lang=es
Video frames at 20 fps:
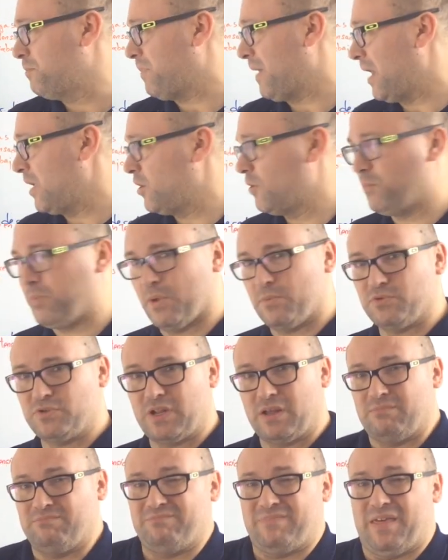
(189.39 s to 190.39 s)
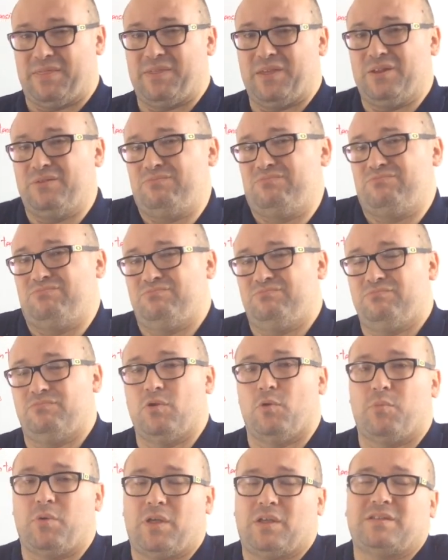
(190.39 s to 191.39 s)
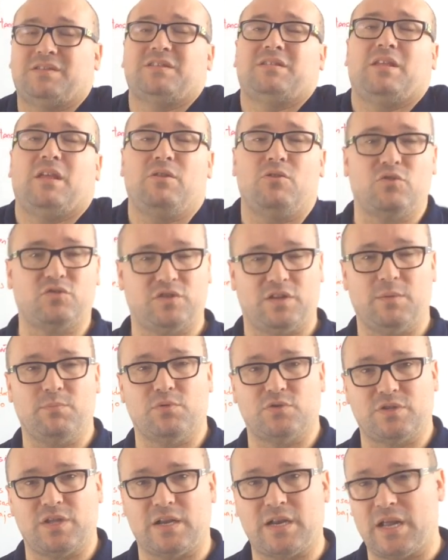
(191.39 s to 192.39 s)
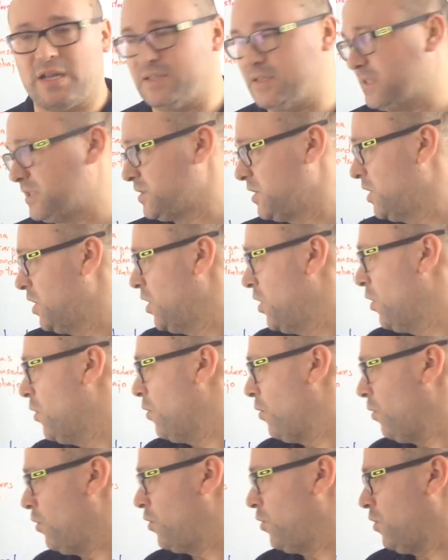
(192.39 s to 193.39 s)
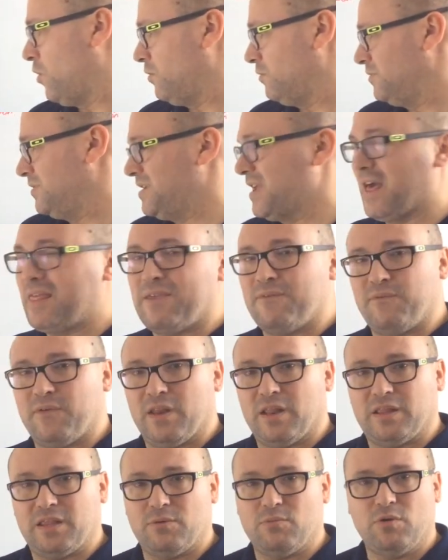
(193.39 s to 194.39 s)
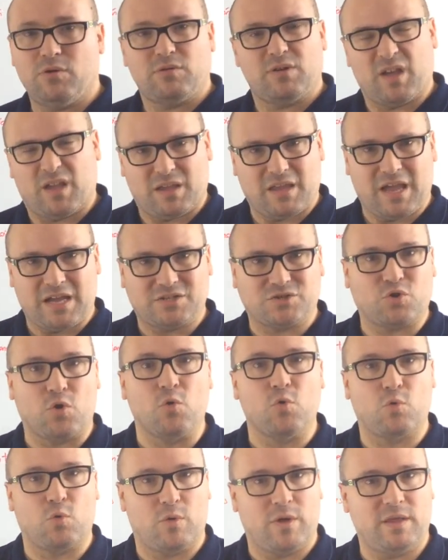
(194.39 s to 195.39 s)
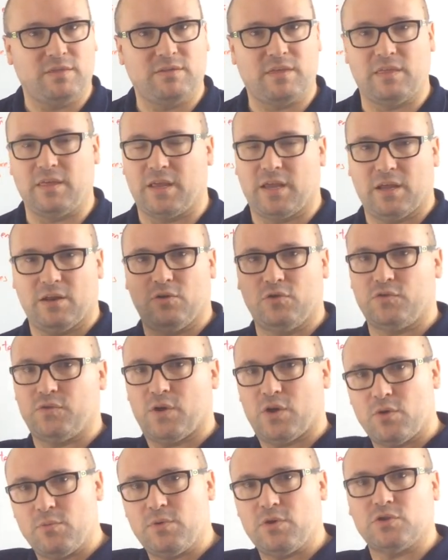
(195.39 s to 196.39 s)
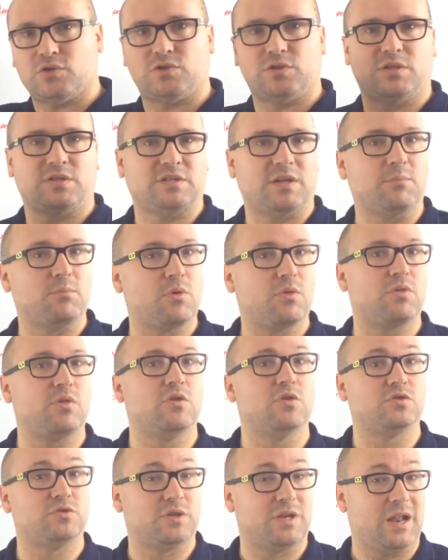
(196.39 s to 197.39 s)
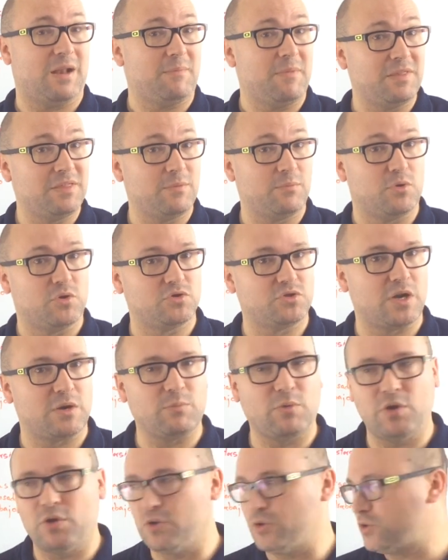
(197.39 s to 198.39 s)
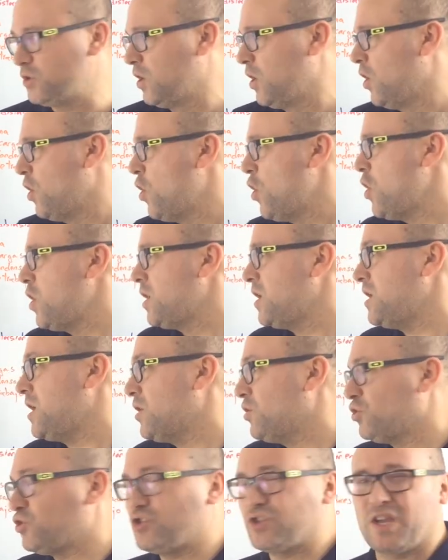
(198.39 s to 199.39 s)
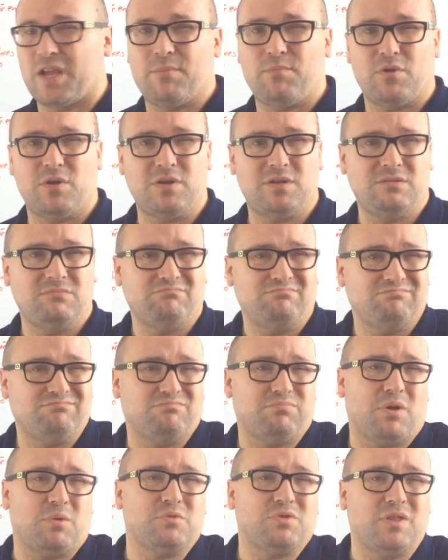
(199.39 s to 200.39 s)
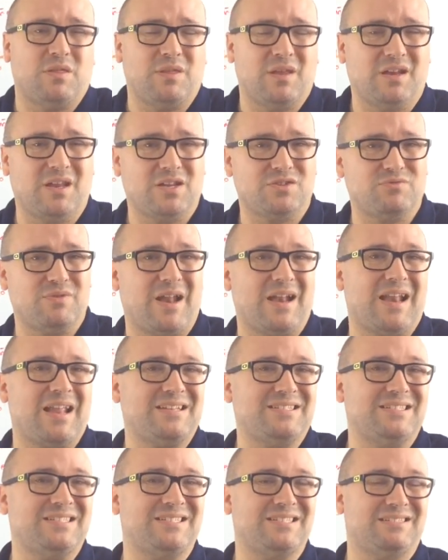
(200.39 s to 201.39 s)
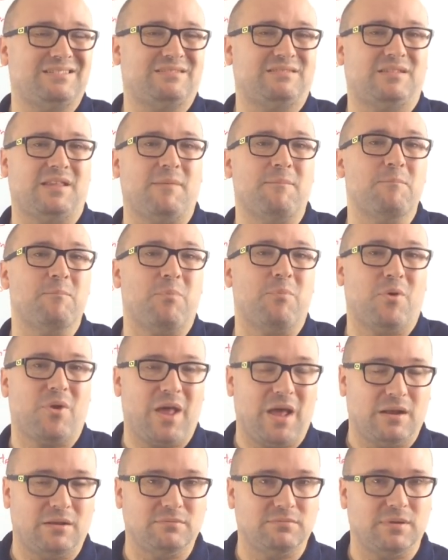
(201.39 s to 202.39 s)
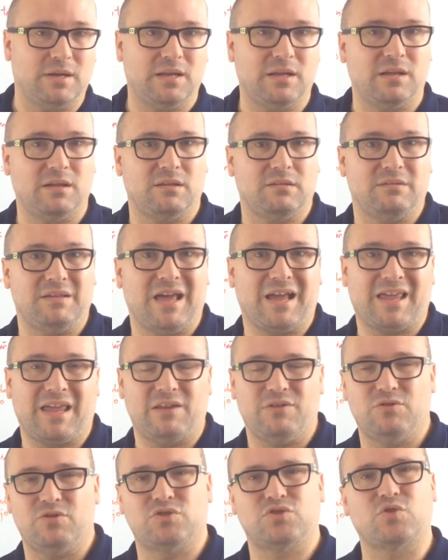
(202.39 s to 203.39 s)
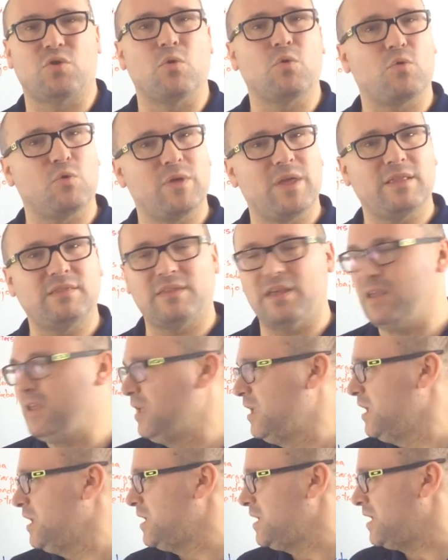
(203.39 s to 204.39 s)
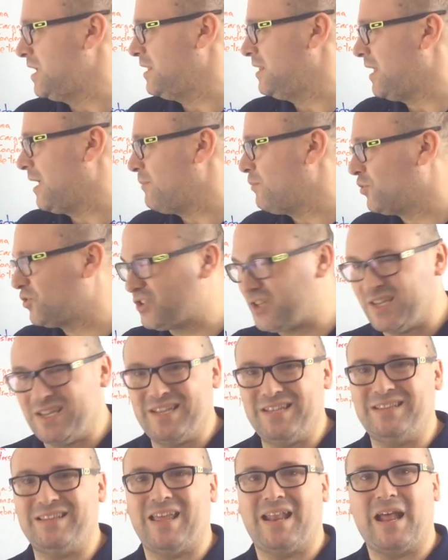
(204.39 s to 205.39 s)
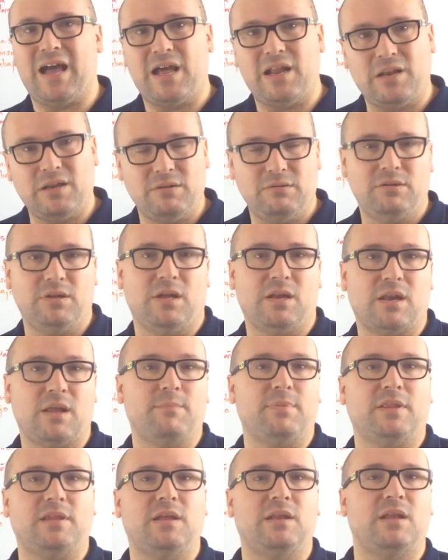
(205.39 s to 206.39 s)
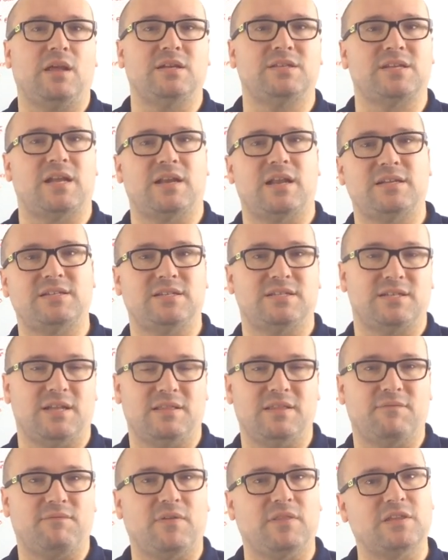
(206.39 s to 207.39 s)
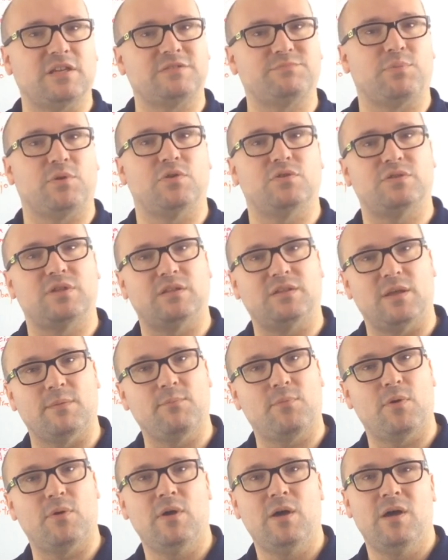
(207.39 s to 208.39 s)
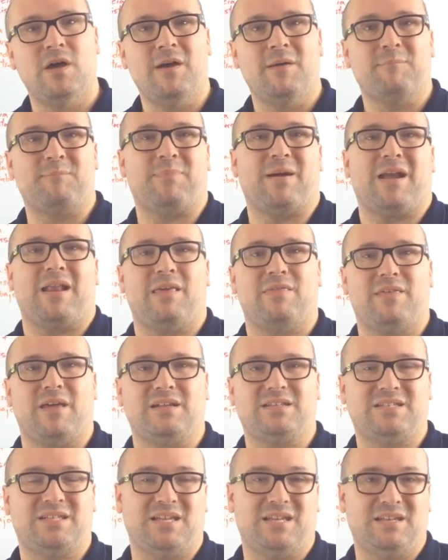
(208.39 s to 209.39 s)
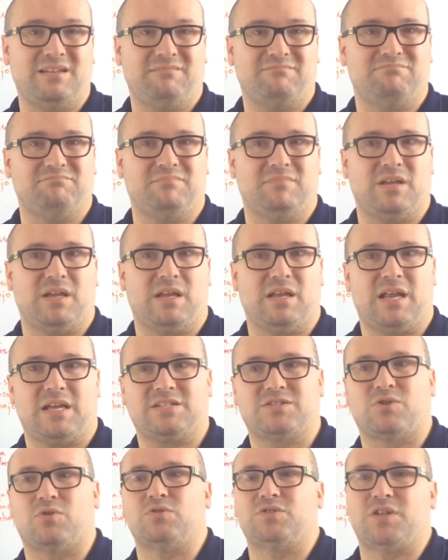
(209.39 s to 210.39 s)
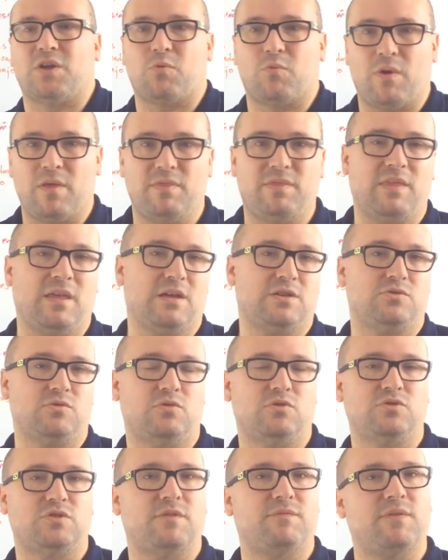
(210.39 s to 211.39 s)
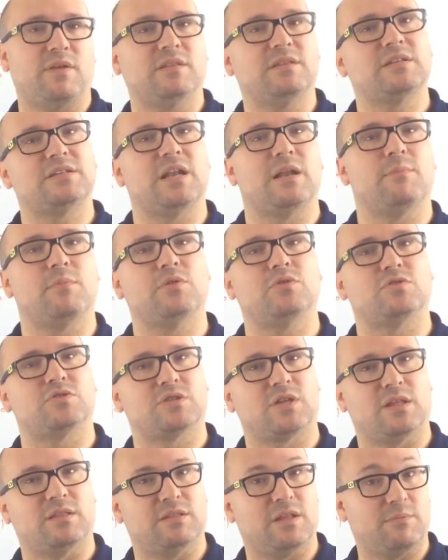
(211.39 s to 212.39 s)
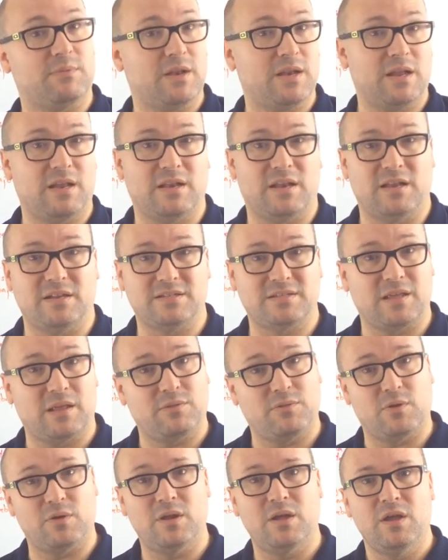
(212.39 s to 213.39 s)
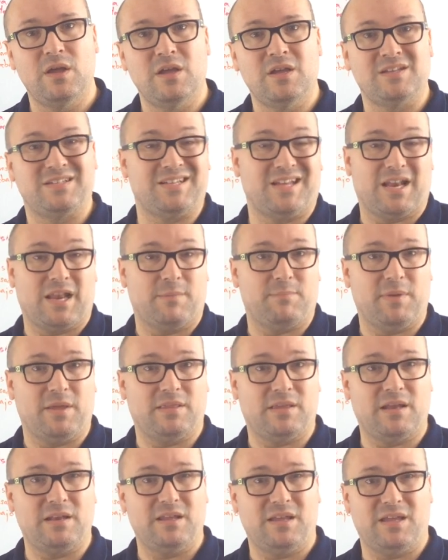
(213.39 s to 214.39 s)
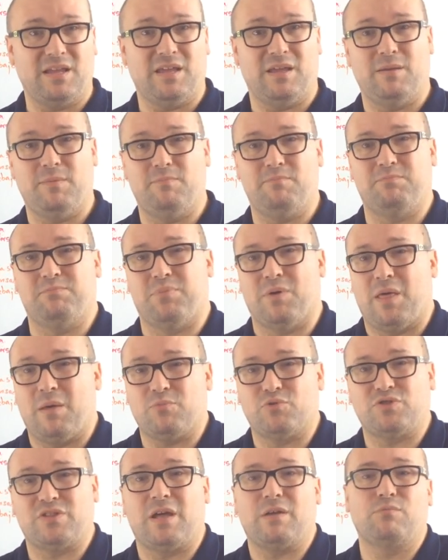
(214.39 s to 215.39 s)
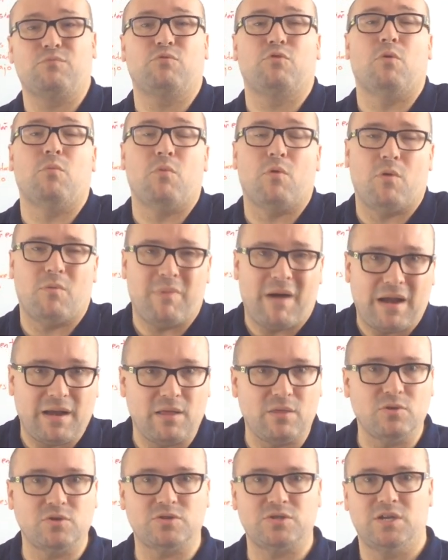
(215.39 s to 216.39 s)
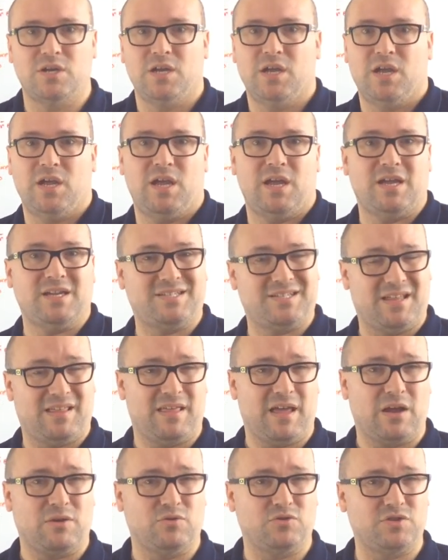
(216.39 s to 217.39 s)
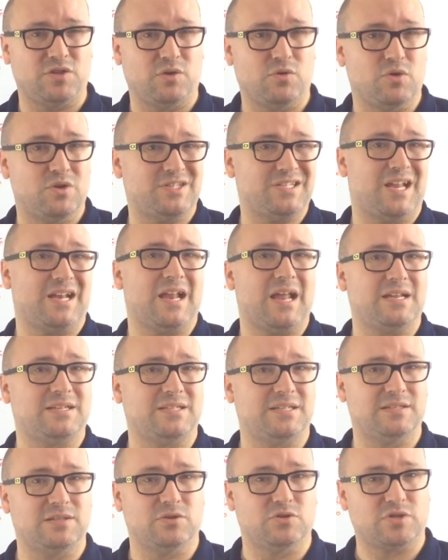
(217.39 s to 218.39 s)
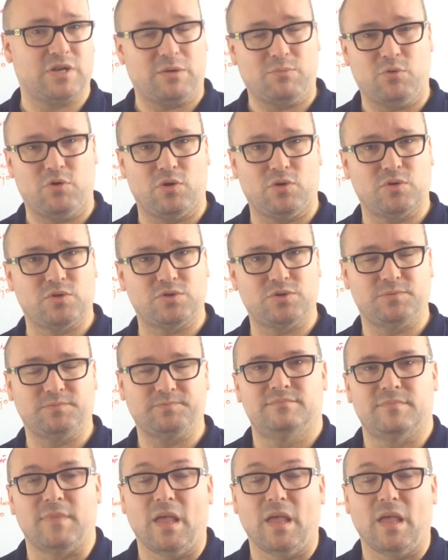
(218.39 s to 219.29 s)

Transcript: Para ello podemos hacer o puede existir dos tipos de análisis. Uno ya definitivo, que ya es concluyente de que los fenómenos están producidos realmente por los armónicos, y en otros que podemos decir que es un análisis temporal, ¿vale? ya que no es concluyente y debemos iterar y repetir ese análisis en diferentes periodos de tiempo para analizar si eh, las consecuencias o los diferentes elementos que intervienen en esta acción se repiten y podamos dar como válidos ese diagnóstico, ese análisis de los armónicos.